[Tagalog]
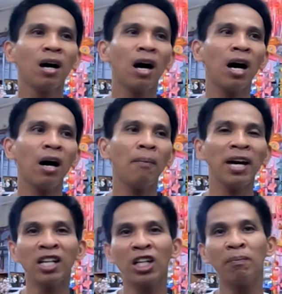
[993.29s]
uh,
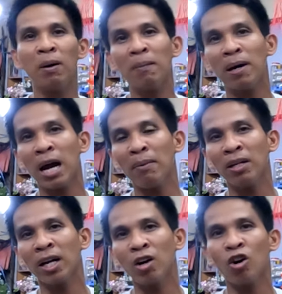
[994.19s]
ma-reserve ba
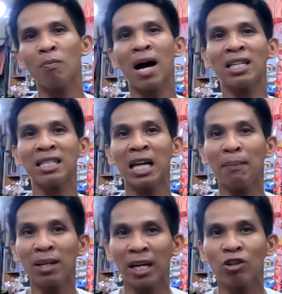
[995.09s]
namin kayo or ma-assist
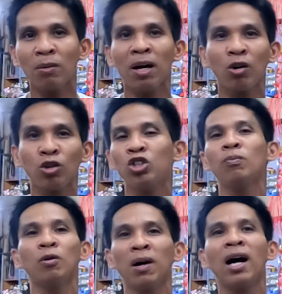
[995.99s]
namin kayo sa mga gusto
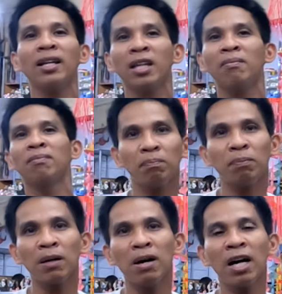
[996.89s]
niyo po mga item.
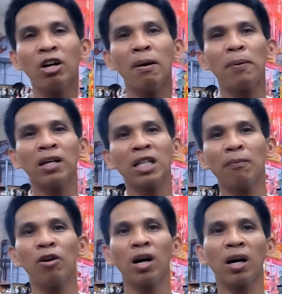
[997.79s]
Pag mga ganun, pag
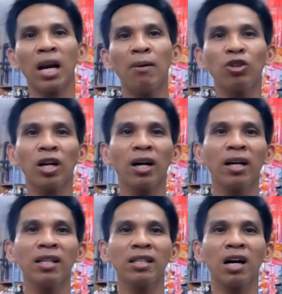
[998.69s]
example, uh, kailangan mo
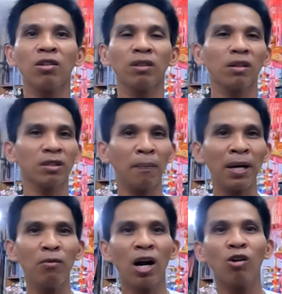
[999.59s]
talaga ng discount,
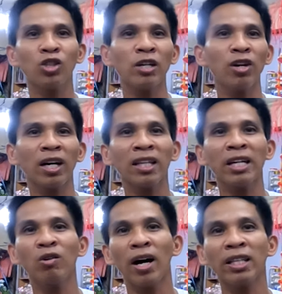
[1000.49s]
sabihin mo lang kung saan nyo
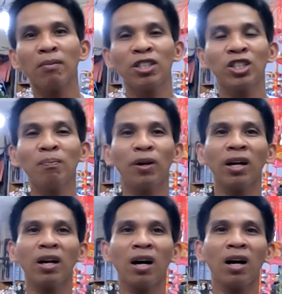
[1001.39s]
nakita yung item kasi
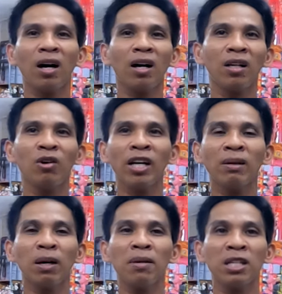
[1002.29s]
siyempre, uh, yung
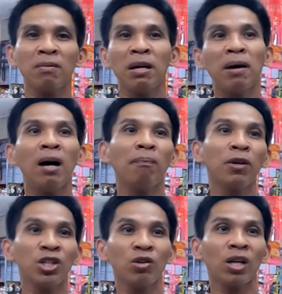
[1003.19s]
item kami iba-iba ang
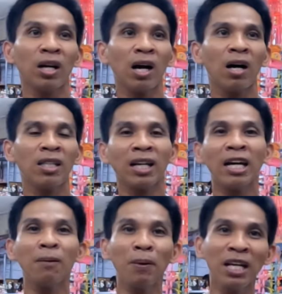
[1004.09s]
presyo talaga. At
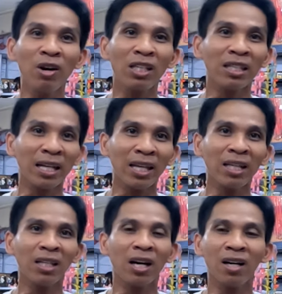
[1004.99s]
saka, hindi pili na sa
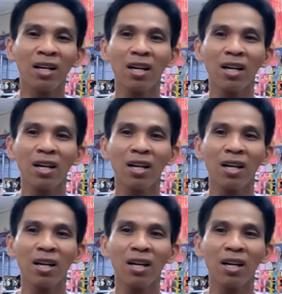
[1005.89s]
dating kasi nga,